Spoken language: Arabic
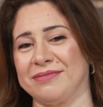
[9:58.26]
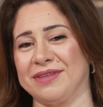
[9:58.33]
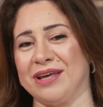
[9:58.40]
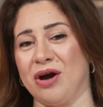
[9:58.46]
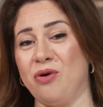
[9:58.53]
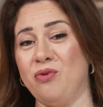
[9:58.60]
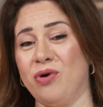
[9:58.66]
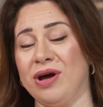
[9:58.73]

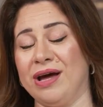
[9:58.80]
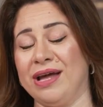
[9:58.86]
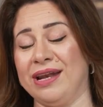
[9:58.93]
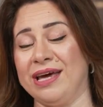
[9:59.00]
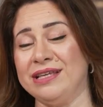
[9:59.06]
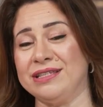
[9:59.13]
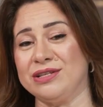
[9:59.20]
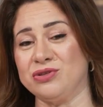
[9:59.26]
هو
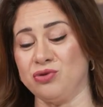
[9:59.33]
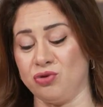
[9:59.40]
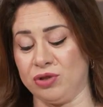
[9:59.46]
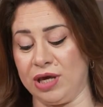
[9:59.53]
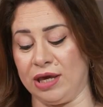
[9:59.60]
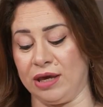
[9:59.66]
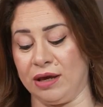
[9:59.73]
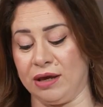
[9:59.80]
ليس
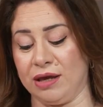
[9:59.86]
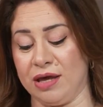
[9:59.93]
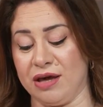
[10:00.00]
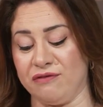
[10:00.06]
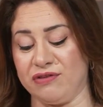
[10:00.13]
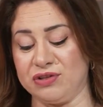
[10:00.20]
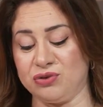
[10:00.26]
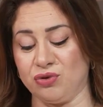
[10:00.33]
السعودية
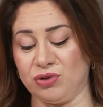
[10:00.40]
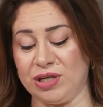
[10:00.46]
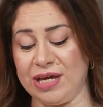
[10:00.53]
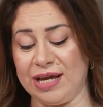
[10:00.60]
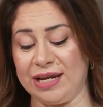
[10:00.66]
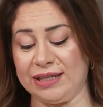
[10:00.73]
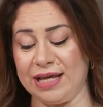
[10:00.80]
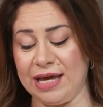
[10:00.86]
فالسعودية
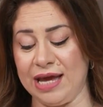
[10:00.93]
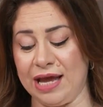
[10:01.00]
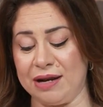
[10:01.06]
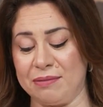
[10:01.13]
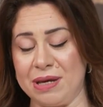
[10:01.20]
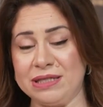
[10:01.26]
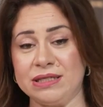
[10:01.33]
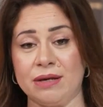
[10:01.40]
لديها
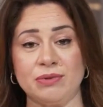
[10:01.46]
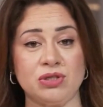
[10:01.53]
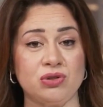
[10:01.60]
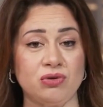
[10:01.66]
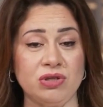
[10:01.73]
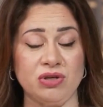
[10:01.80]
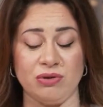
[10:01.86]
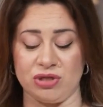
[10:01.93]
المذهب
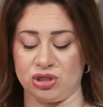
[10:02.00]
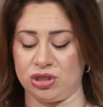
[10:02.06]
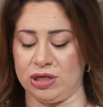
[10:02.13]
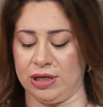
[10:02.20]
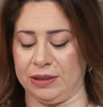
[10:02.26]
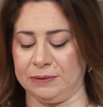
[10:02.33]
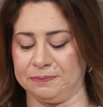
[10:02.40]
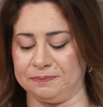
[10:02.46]
السني والشيعي